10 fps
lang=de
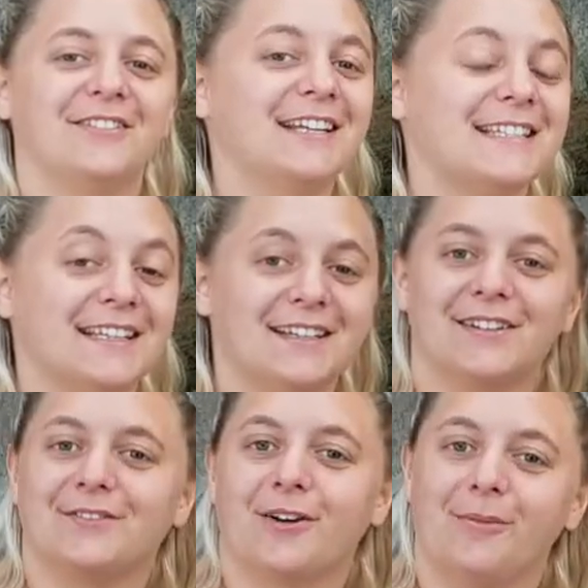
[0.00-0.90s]
Wir
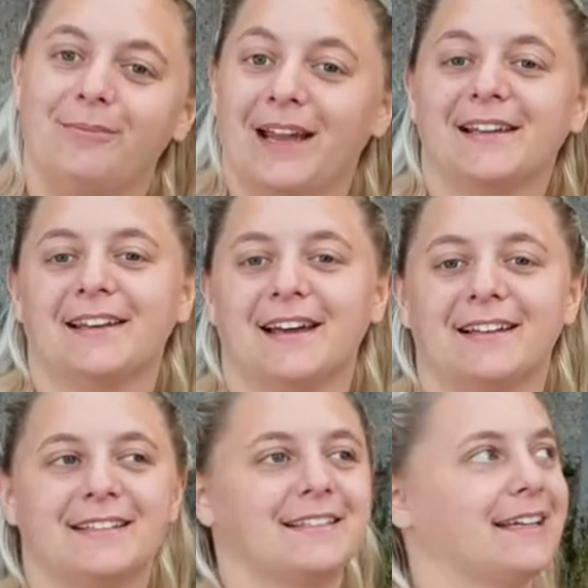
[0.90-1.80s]
sind vom
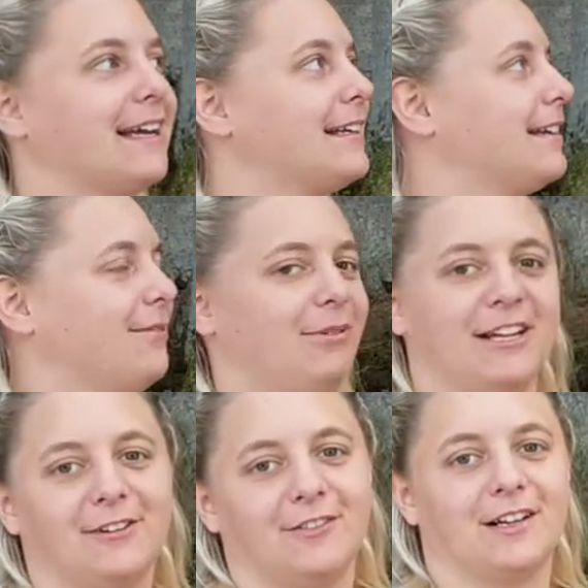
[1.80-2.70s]
Märcheneis direkt in den
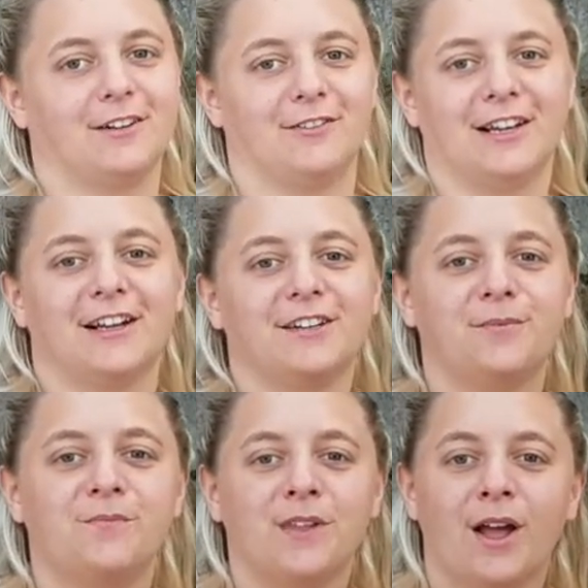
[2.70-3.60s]
Märchenwald gewandert.
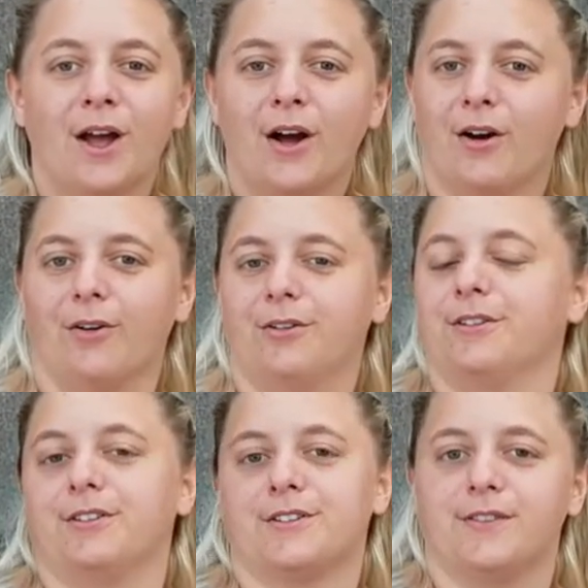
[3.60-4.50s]

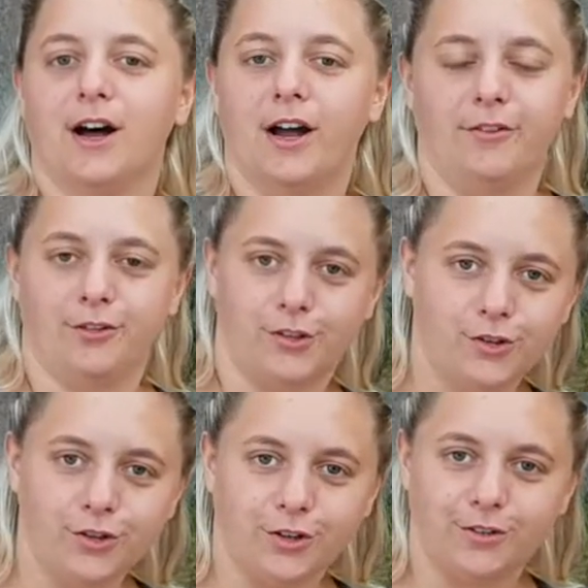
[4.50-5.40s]
Und es war wirklich
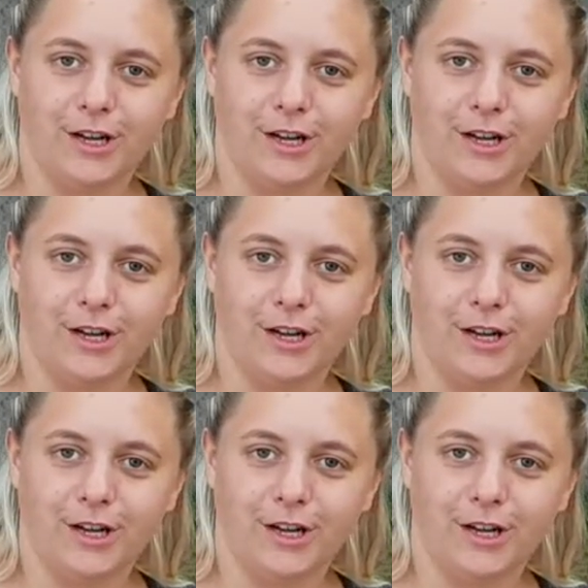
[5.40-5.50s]
schön.